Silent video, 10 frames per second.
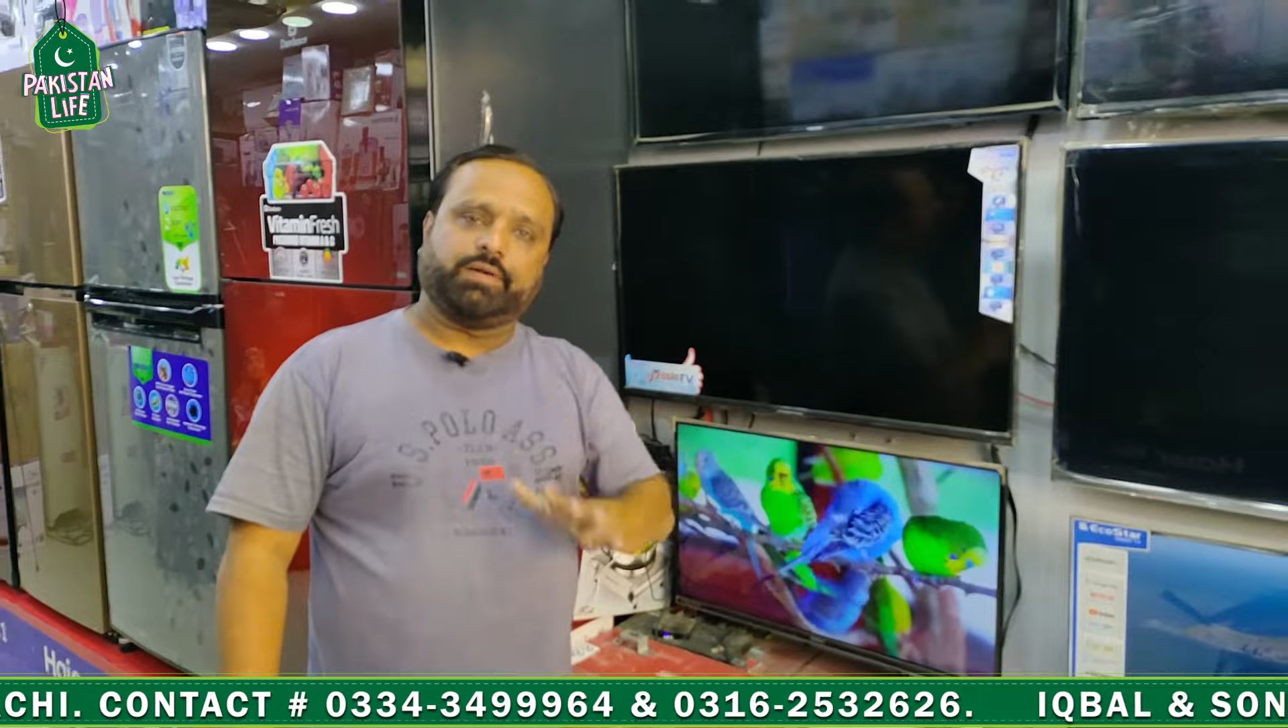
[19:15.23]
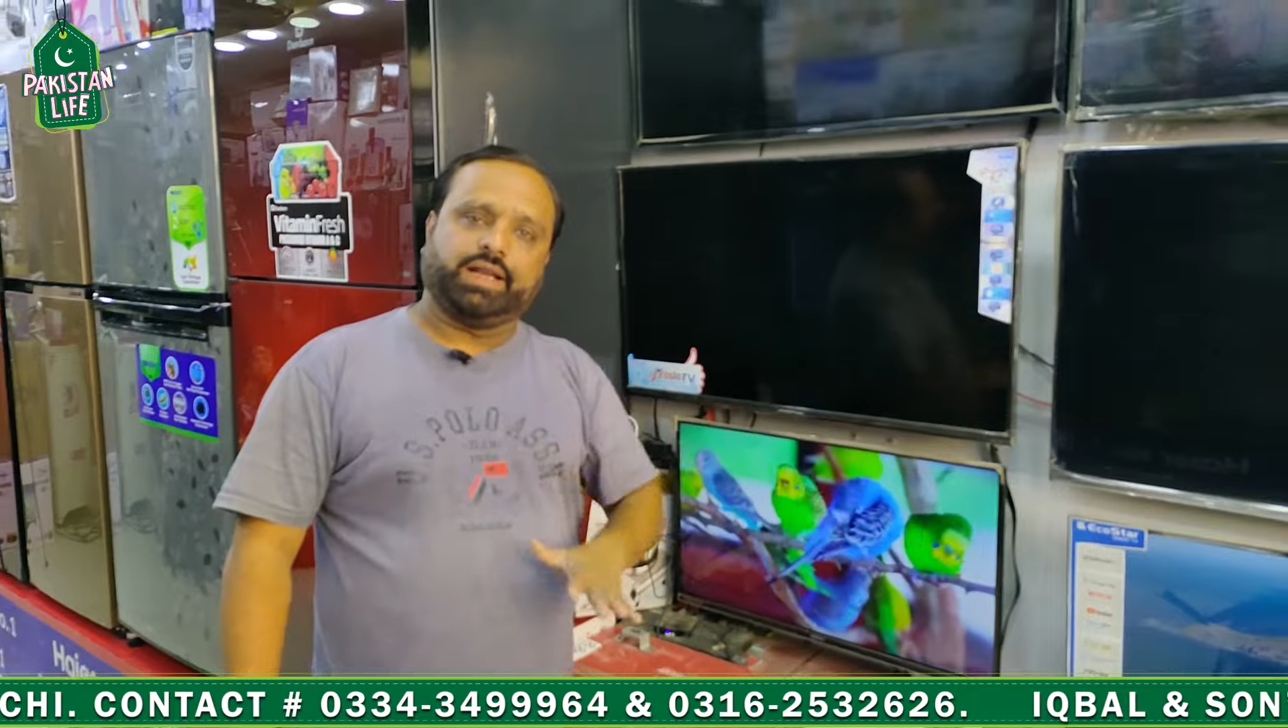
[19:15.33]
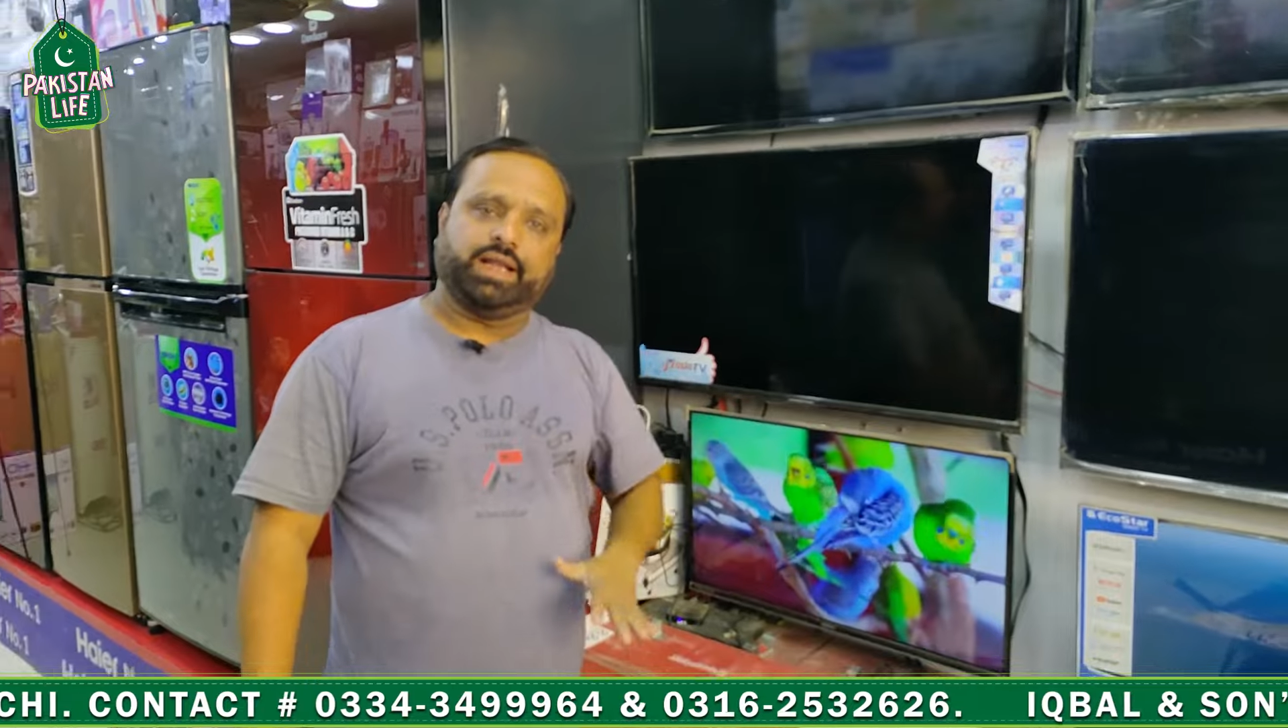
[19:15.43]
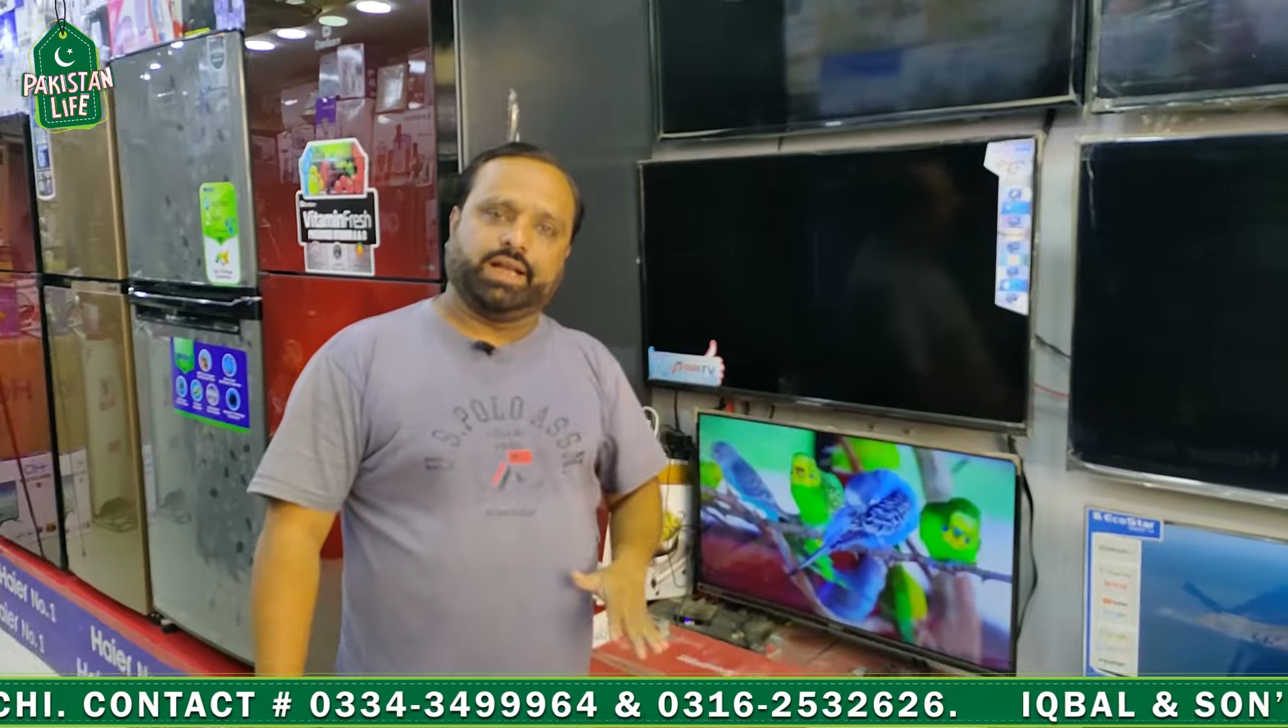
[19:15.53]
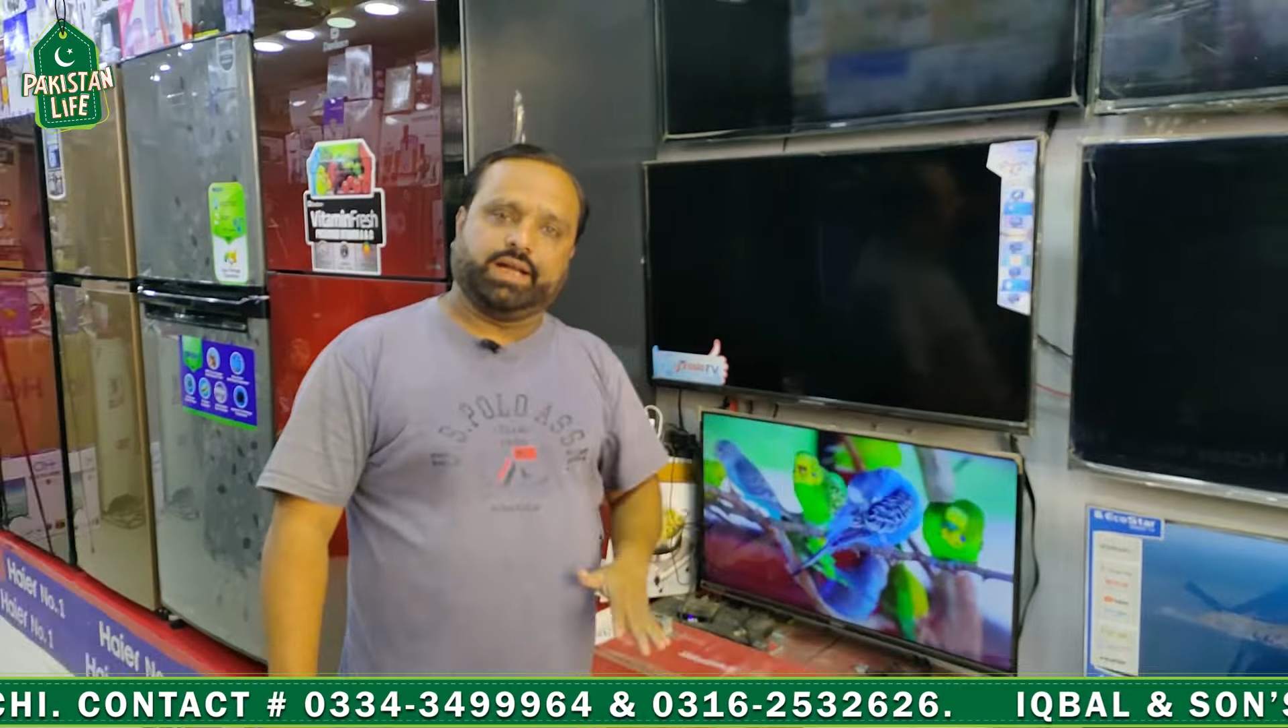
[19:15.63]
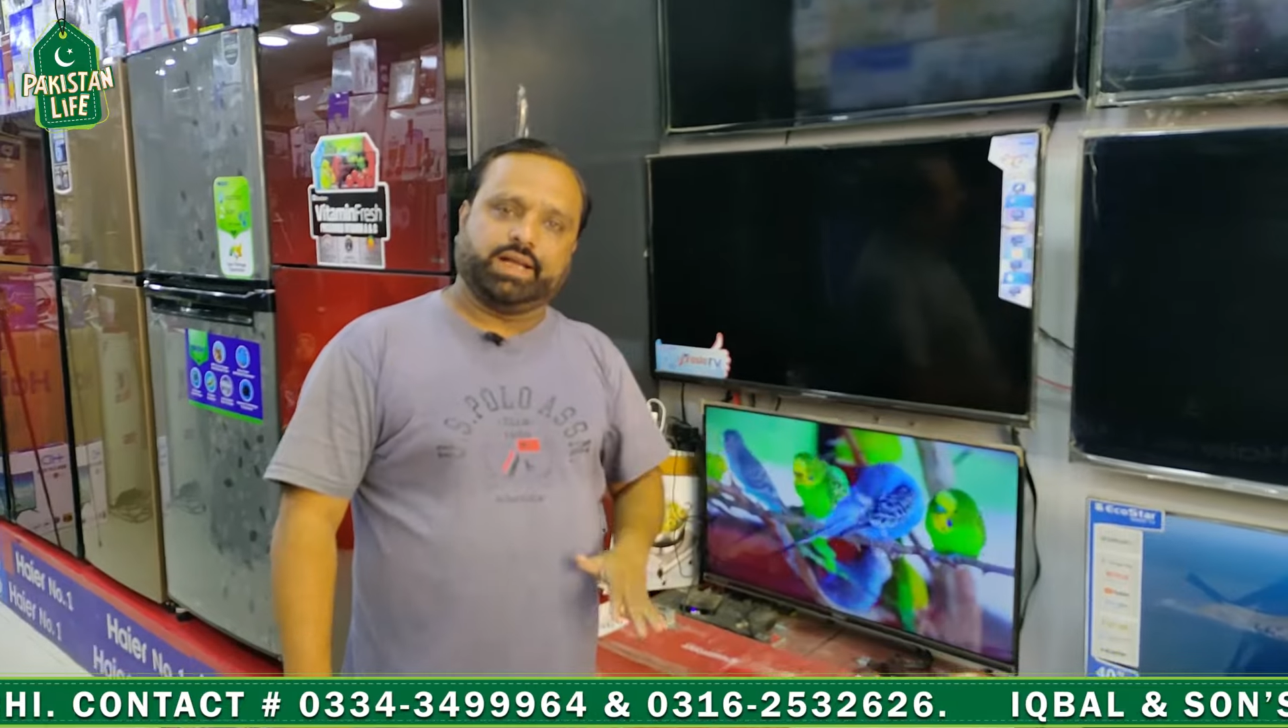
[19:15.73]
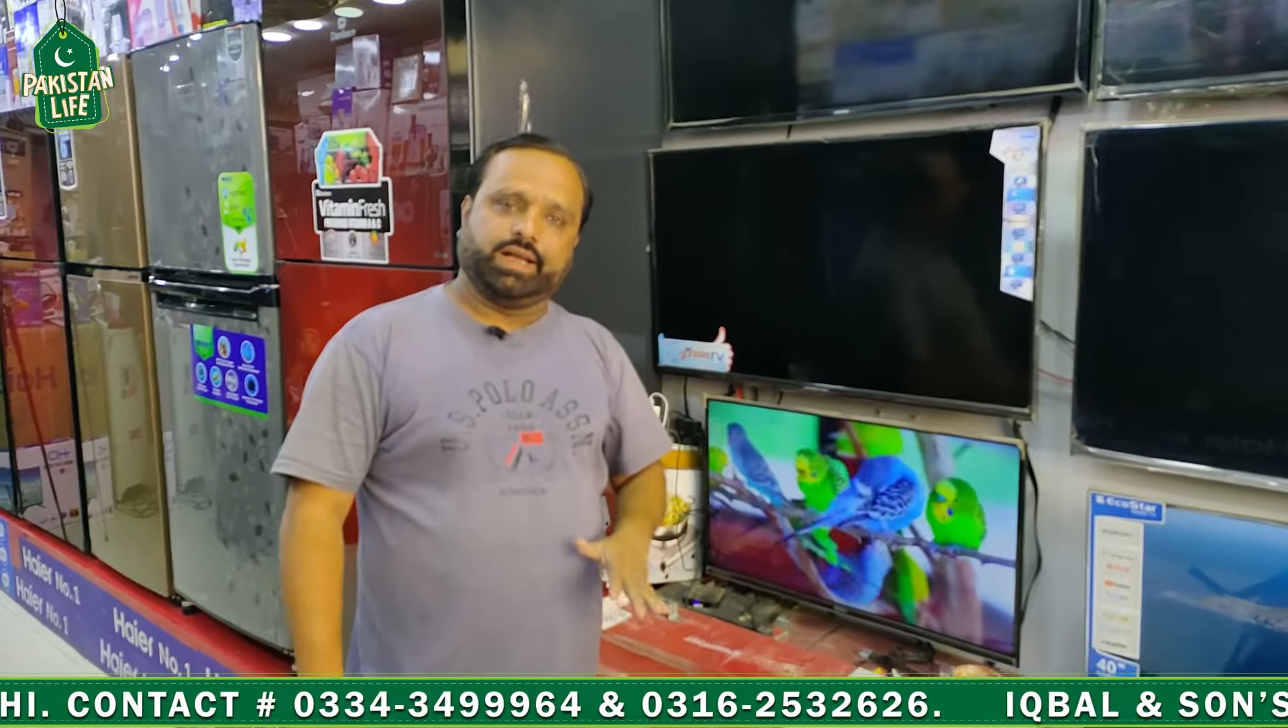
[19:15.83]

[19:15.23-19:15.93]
वाली एल e